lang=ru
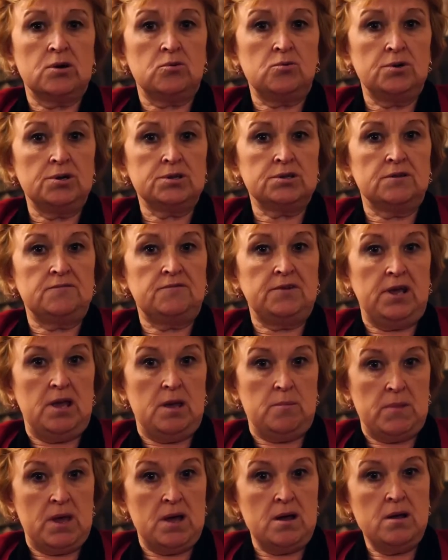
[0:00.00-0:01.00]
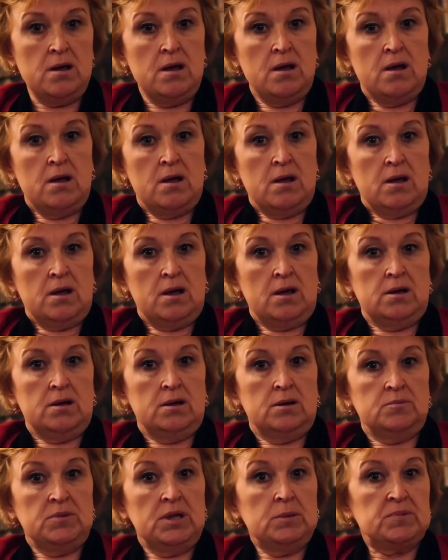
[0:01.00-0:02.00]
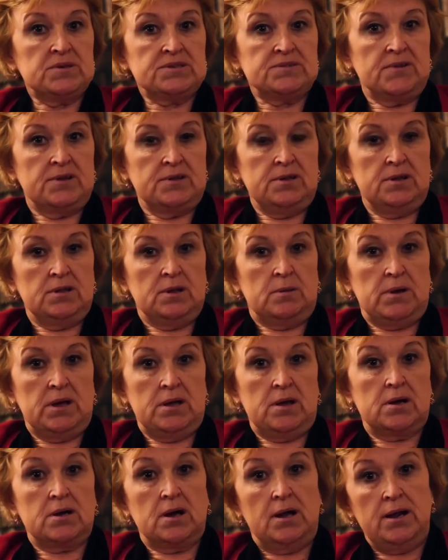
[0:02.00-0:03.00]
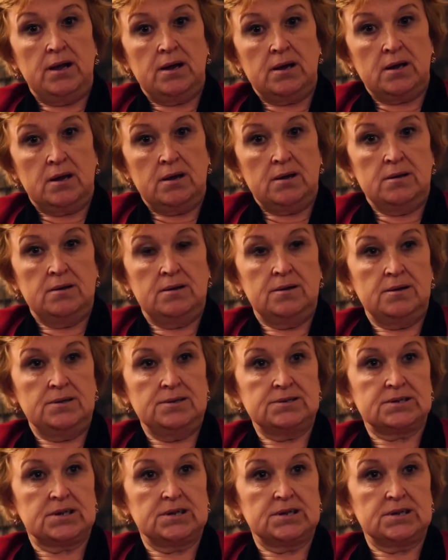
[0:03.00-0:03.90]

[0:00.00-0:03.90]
какое-то время а, мне позвонила моя коллега и